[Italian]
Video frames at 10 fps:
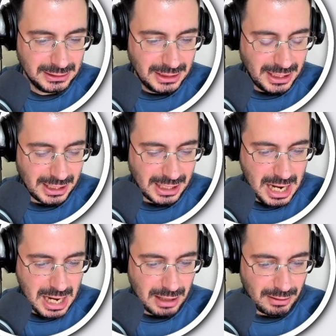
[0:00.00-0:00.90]

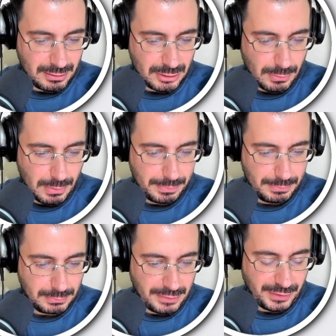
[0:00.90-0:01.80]
uh, insomma
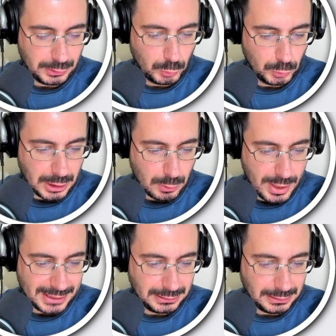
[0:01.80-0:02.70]
mm, ha fatto da
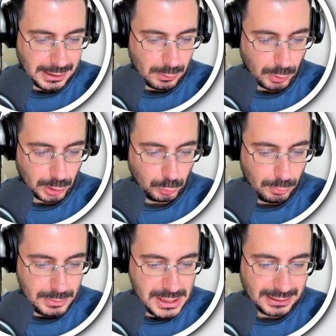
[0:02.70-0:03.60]
40, 41
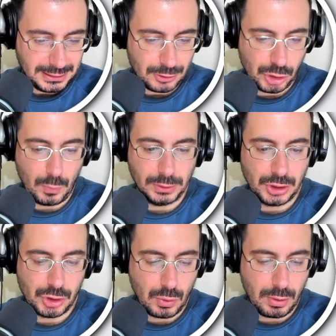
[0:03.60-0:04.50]
miliardi a
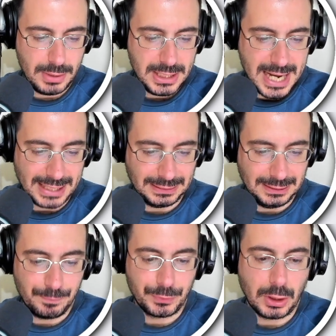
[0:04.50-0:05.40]
55 miliardi,
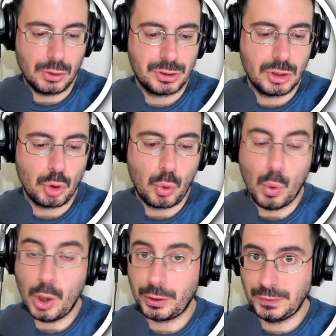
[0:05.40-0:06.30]
lo stesso
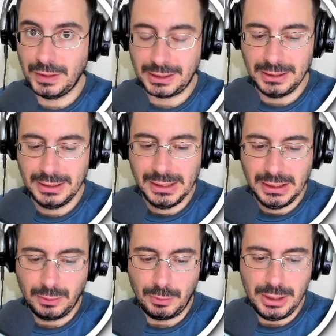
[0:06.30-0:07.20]
quarter,
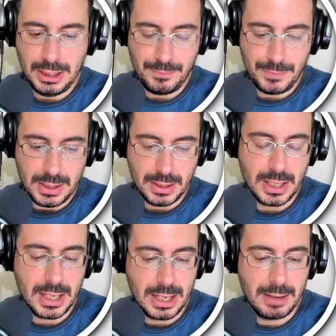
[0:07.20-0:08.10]
quindi
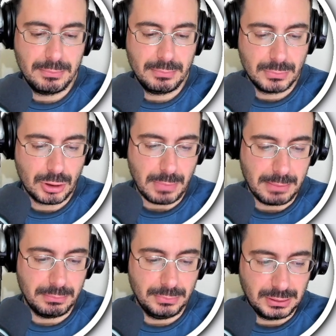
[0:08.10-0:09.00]
eh, insomma
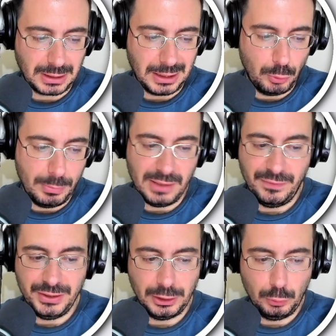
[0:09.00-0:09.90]
tra il
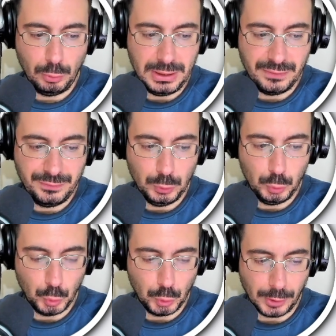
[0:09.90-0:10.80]
2020 e il
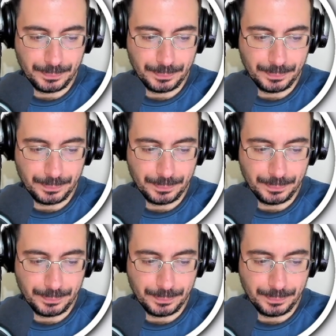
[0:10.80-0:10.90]
2021